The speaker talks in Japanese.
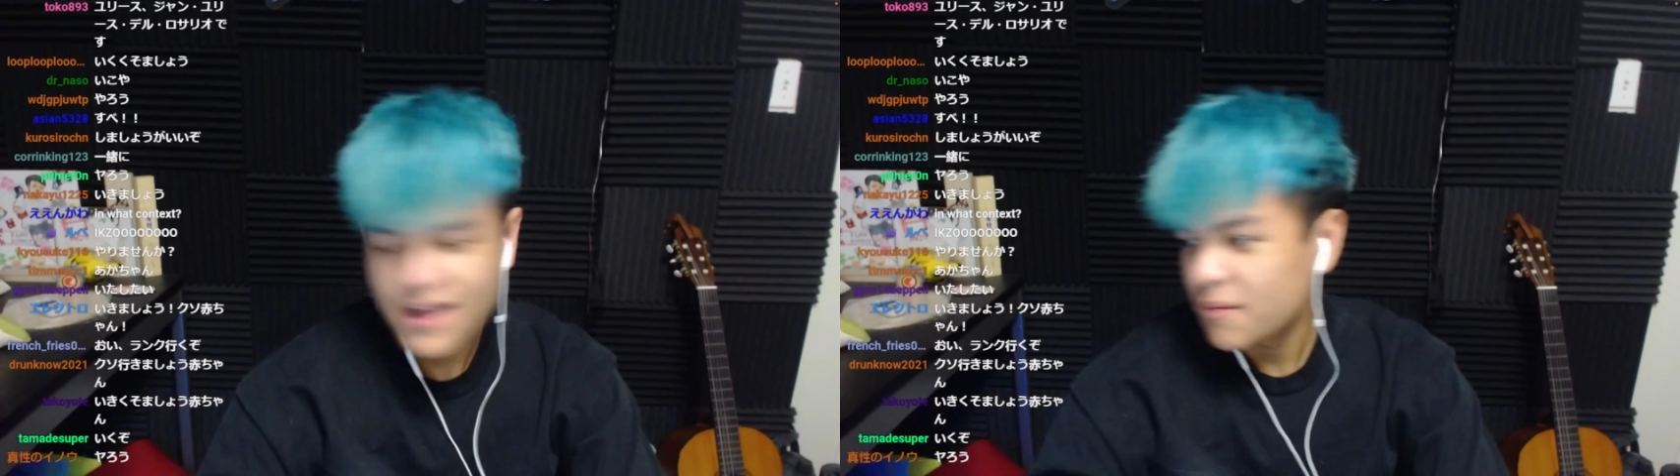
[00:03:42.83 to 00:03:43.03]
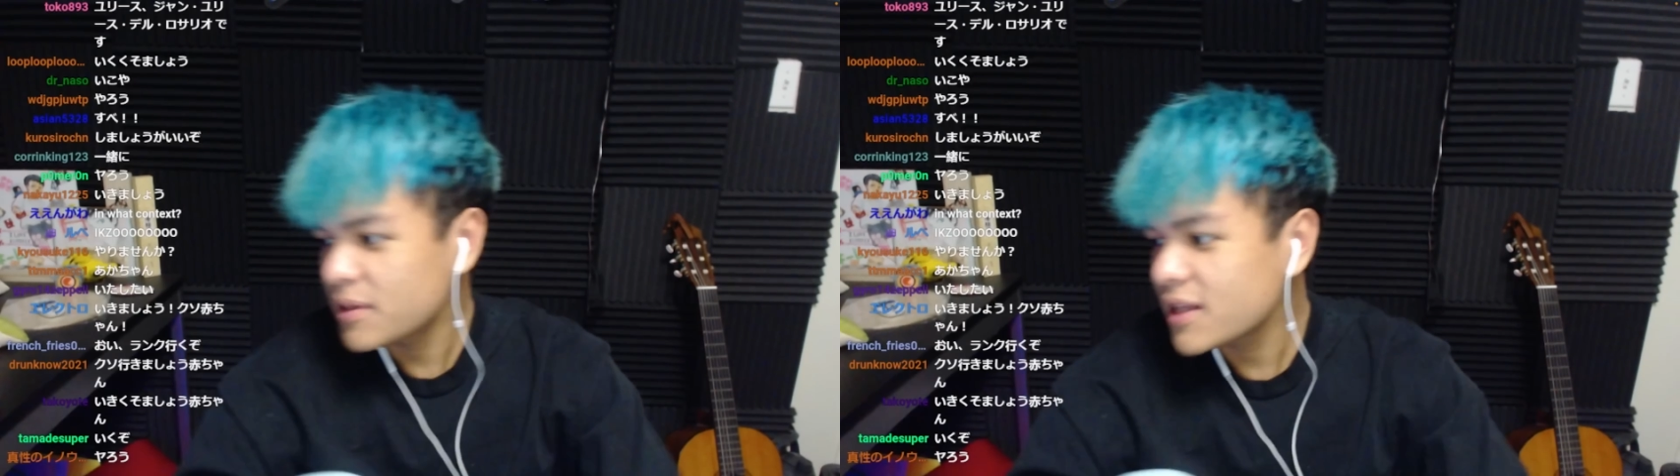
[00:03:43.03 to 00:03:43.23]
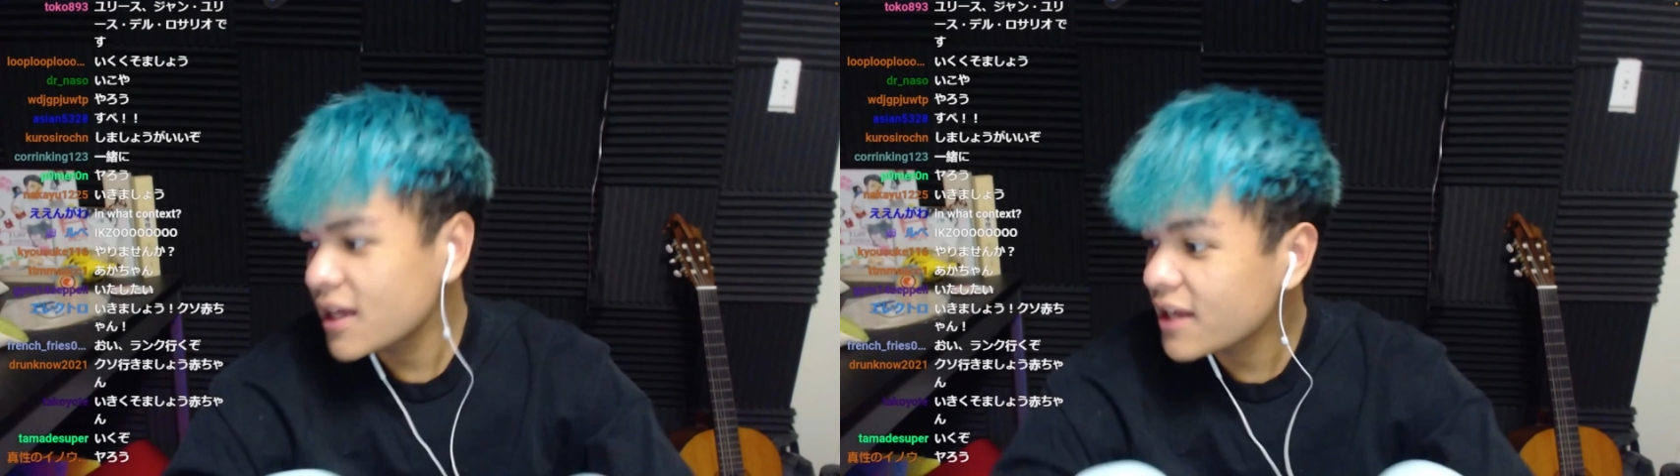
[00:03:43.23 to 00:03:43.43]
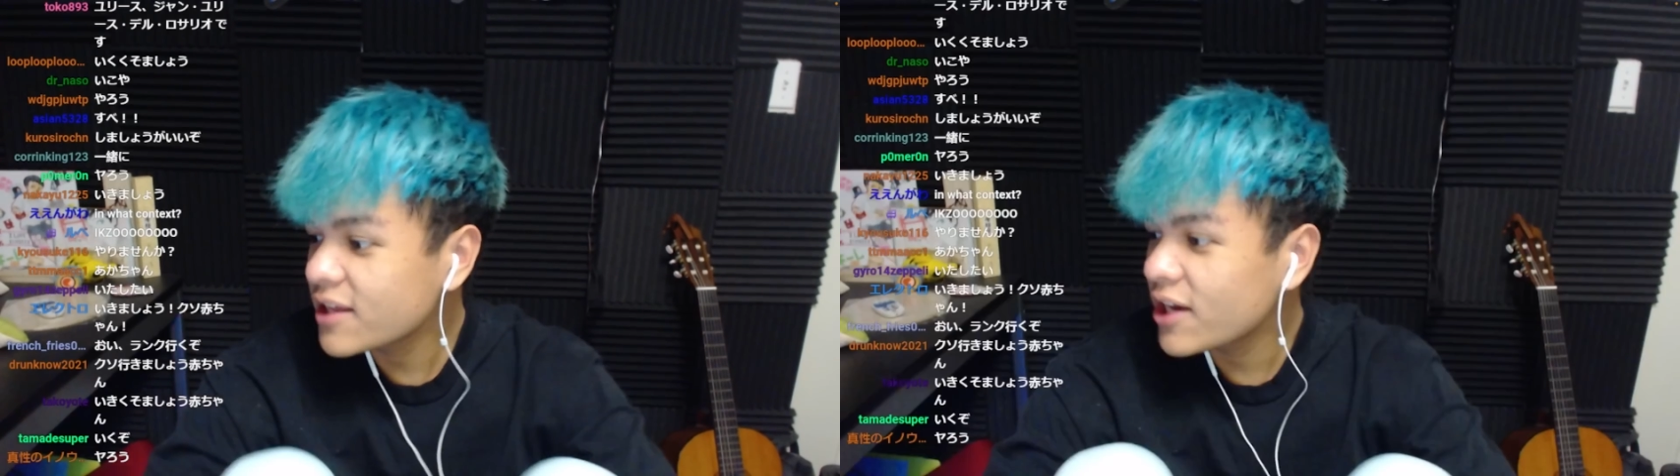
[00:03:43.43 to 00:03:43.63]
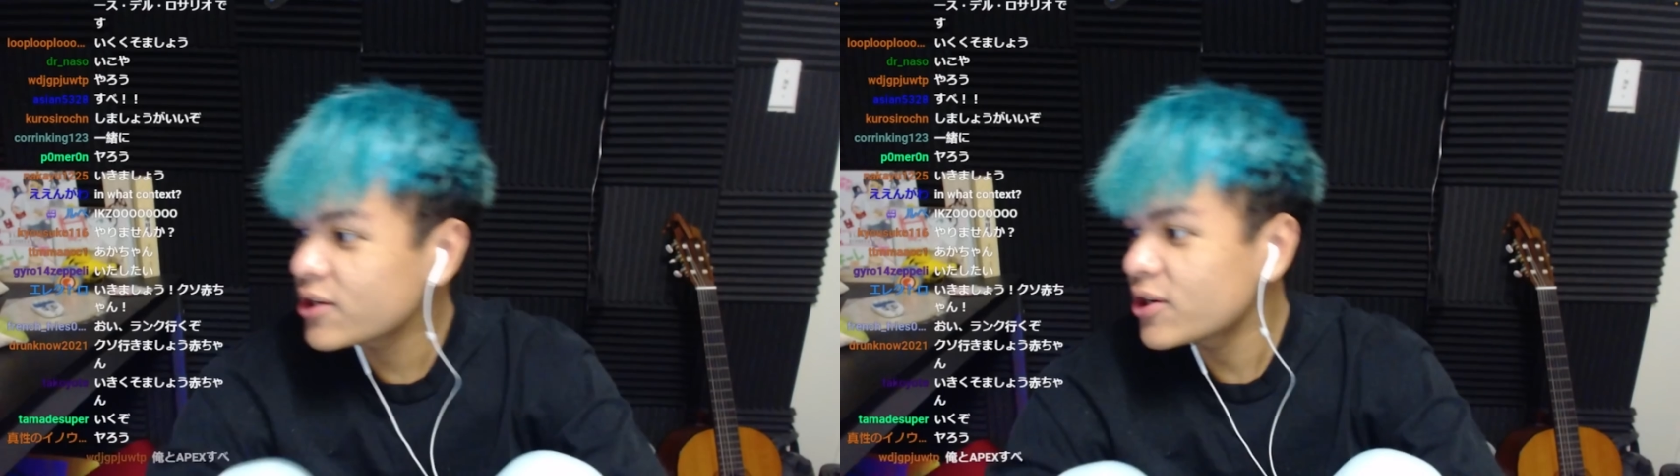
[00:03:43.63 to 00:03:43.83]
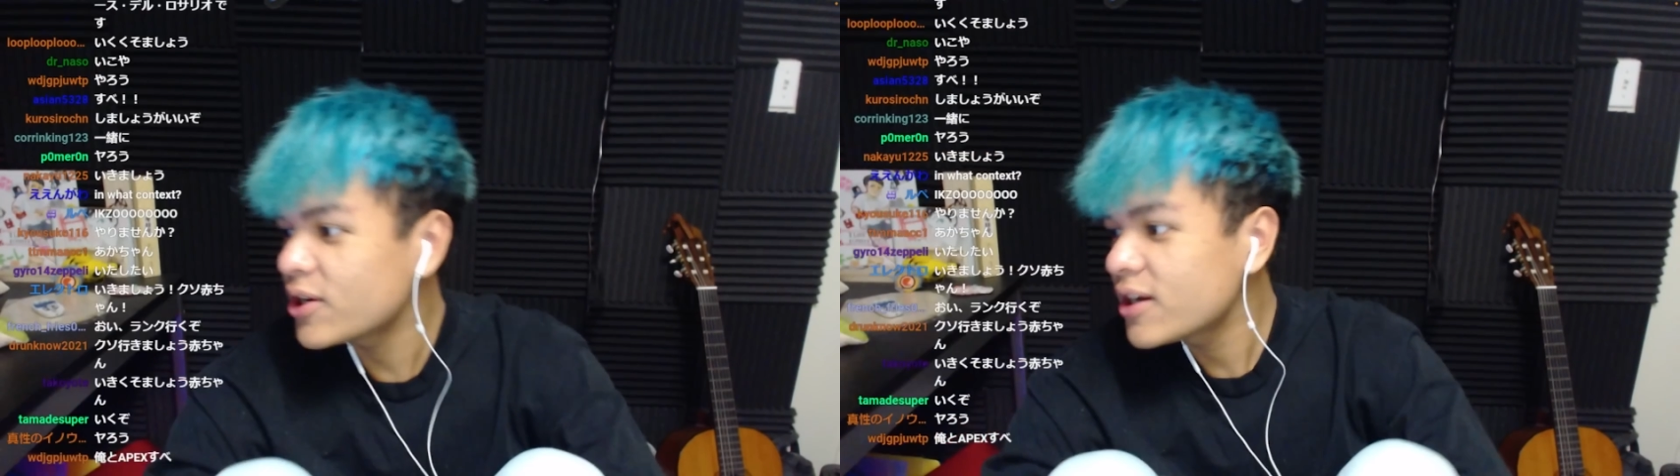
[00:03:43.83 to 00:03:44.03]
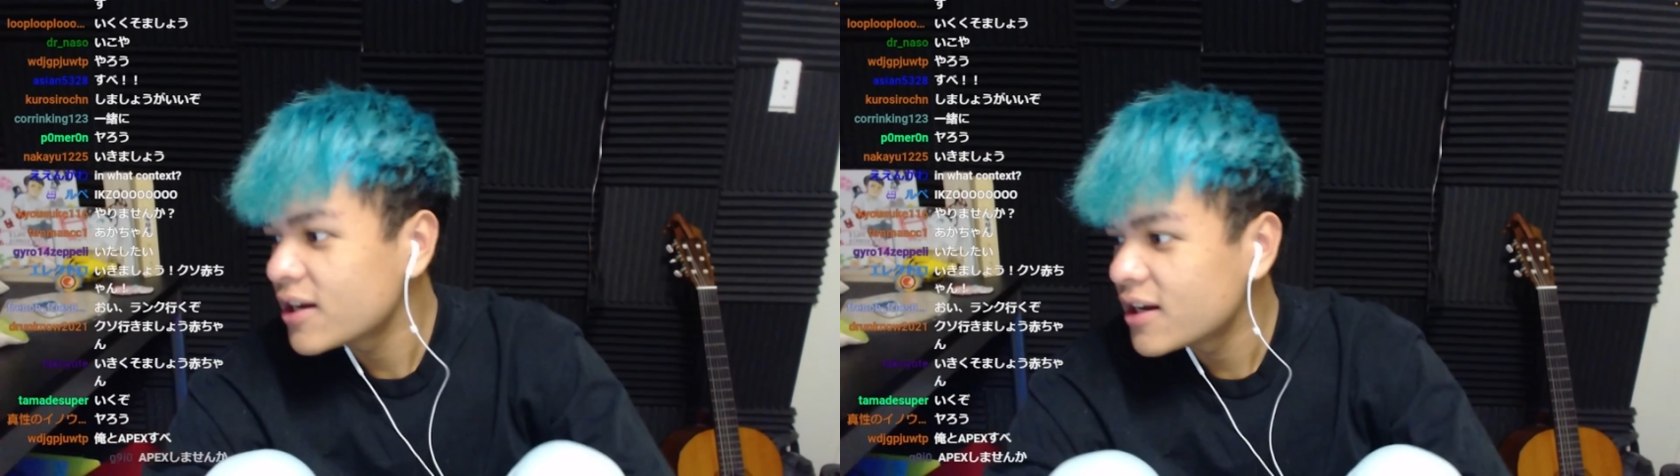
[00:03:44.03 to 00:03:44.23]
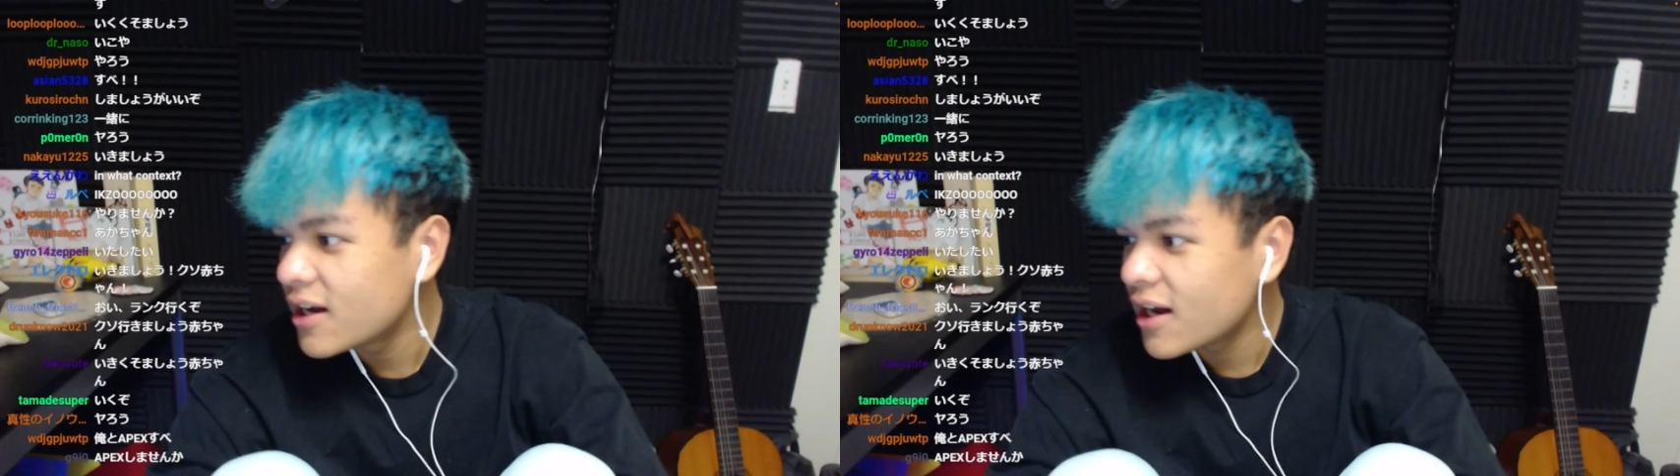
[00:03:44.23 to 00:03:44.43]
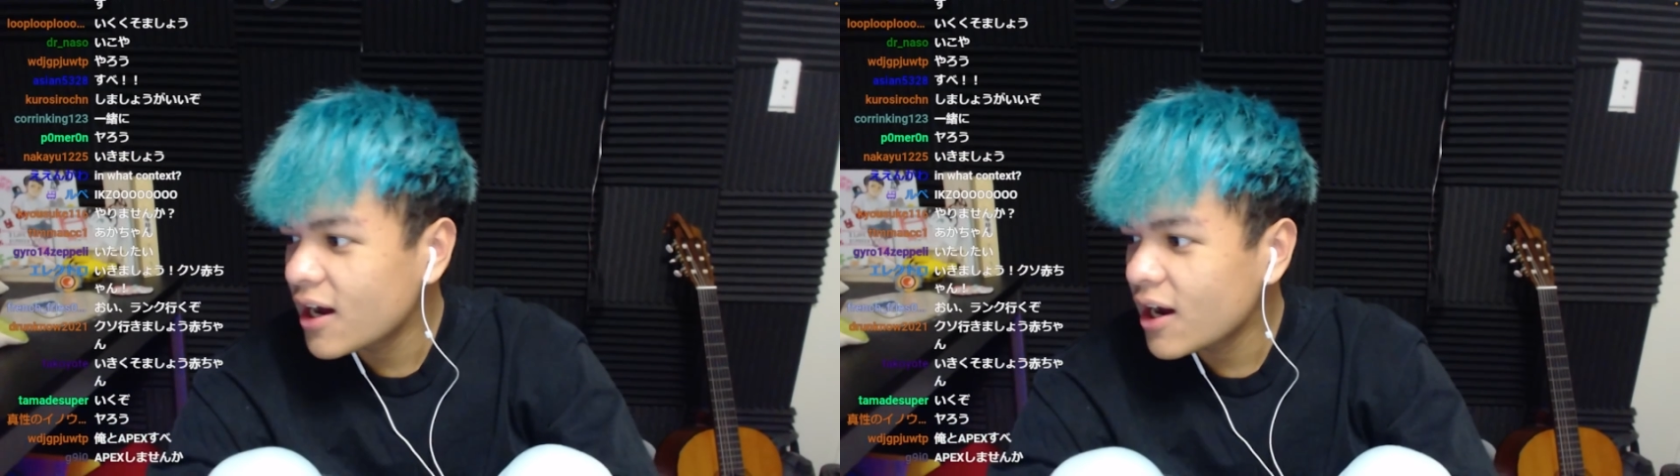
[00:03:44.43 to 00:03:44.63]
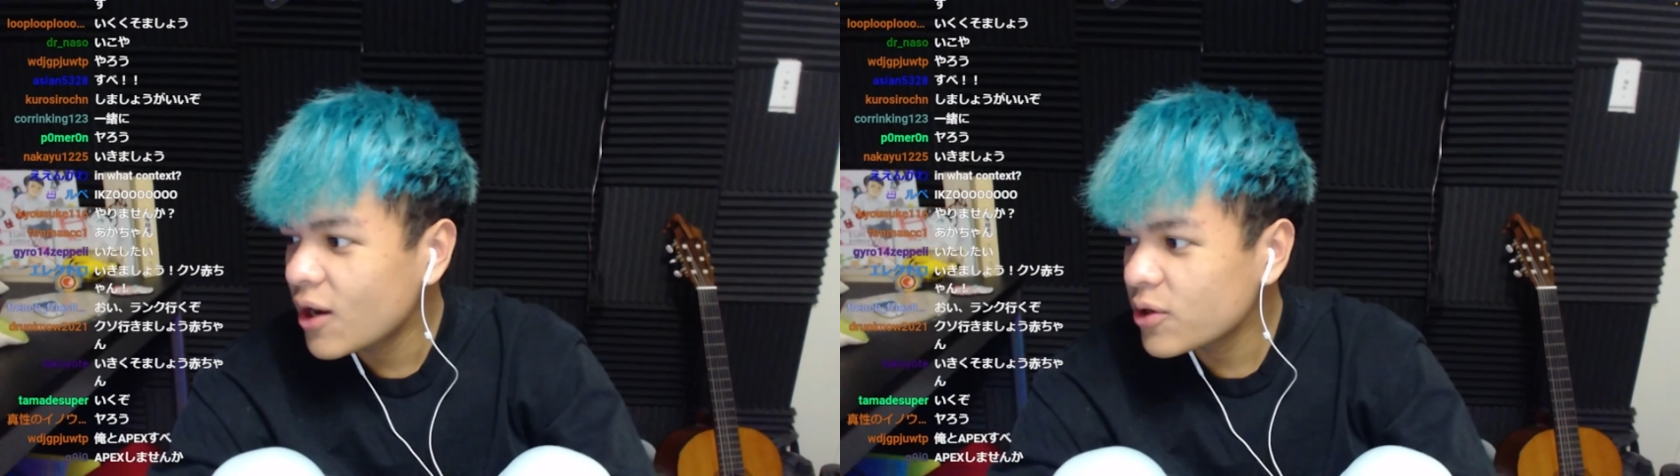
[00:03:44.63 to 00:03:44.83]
みんななんて言うあ